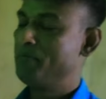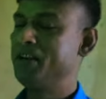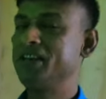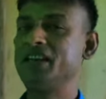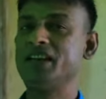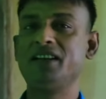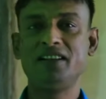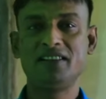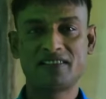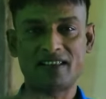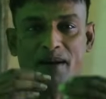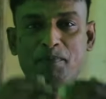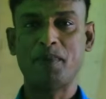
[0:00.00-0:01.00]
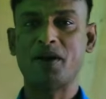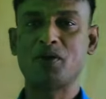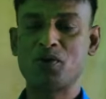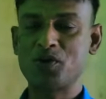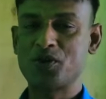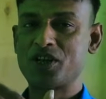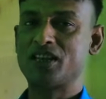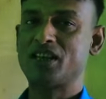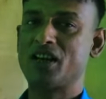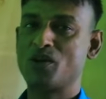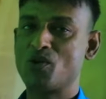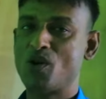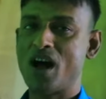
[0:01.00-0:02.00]
এমনিতেই ছাপ্পান্ন
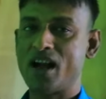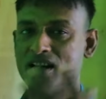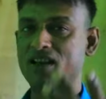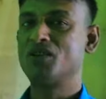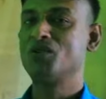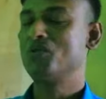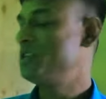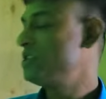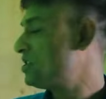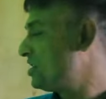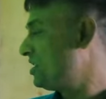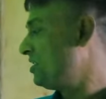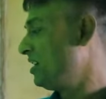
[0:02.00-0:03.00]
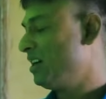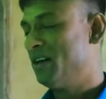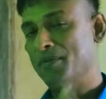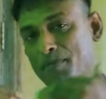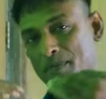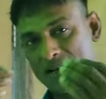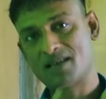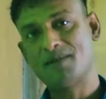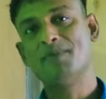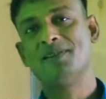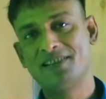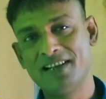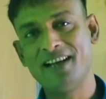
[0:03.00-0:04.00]
সাতান্ন আঠান্ন ইঞ্চি
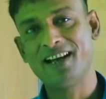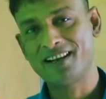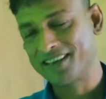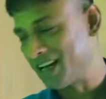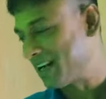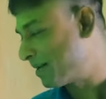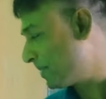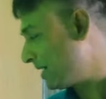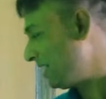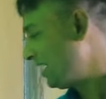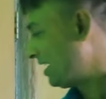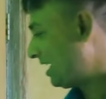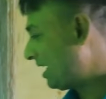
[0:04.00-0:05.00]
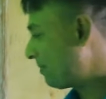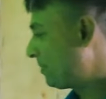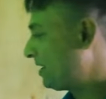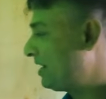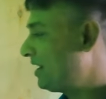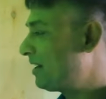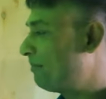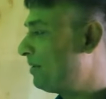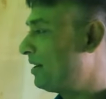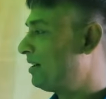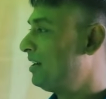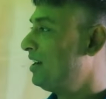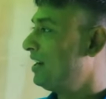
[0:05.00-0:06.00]
মাঝামাঝি থাকবে আপনি
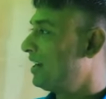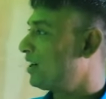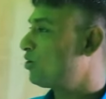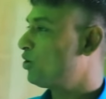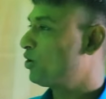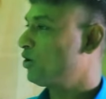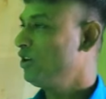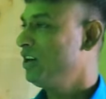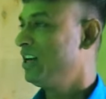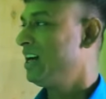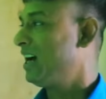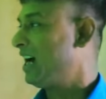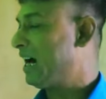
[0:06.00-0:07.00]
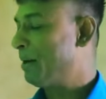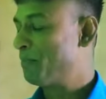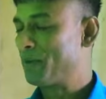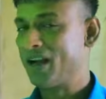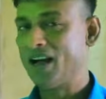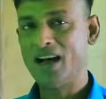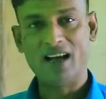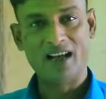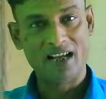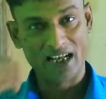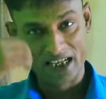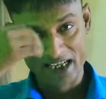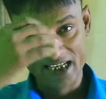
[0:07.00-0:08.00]
দেখবেন এখন আমরা
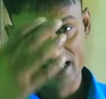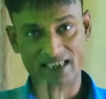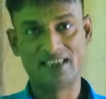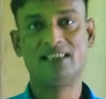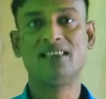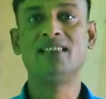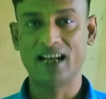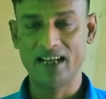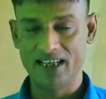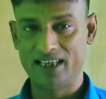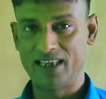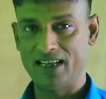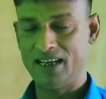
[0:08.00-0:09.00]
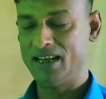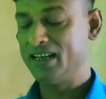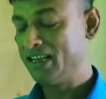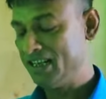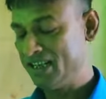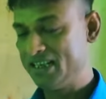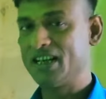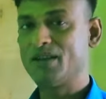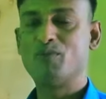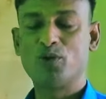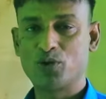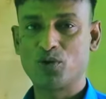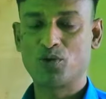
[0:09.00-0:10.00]
নিজ দায়িত্বে নিজের
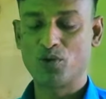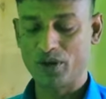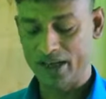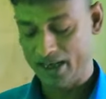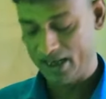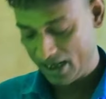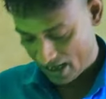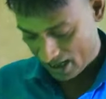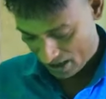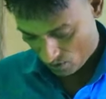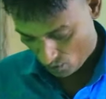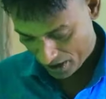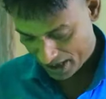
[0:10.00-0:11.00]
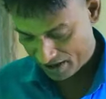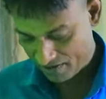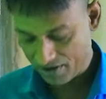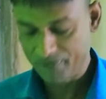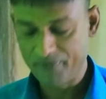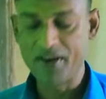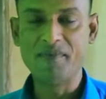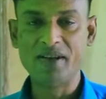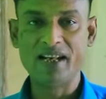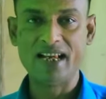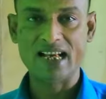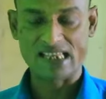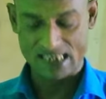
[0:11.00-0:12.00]
মতো করে অনেক
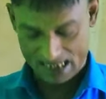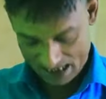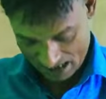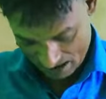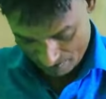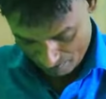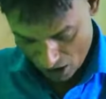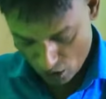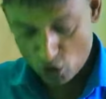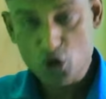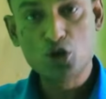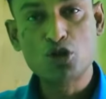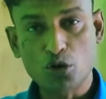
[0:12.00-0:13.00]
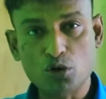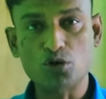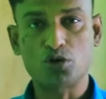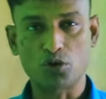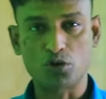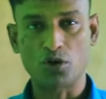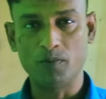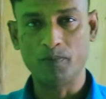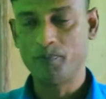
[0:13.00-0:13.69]
ফ্যামিলি আছে মানুষ ছোট ছোট